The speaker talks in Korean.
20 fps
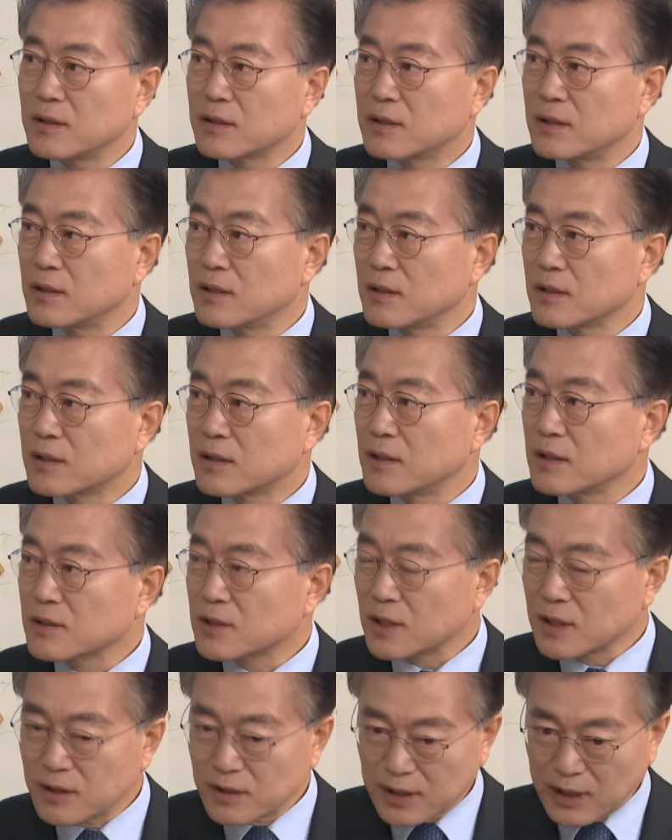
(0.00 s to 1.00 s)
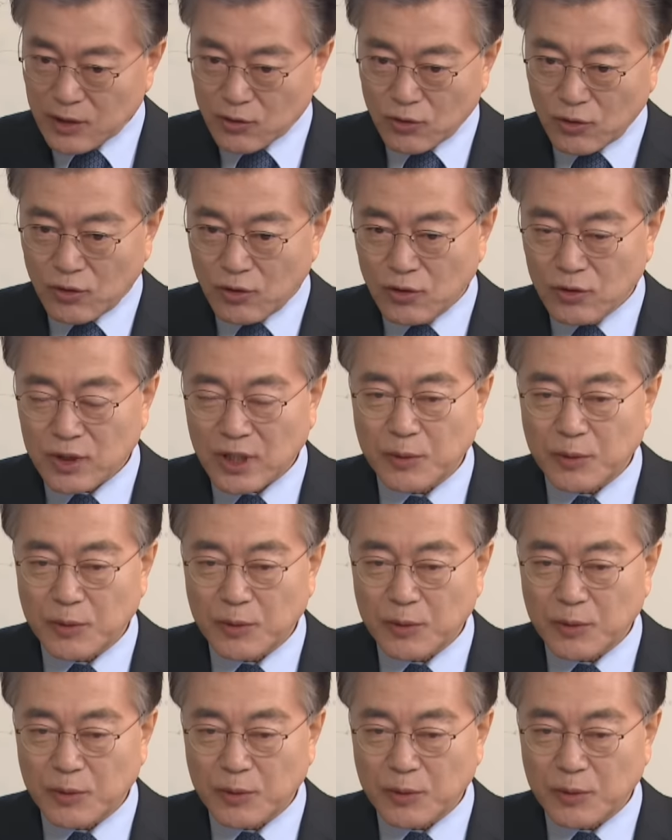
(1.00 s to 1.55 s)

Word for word: 그 선거제도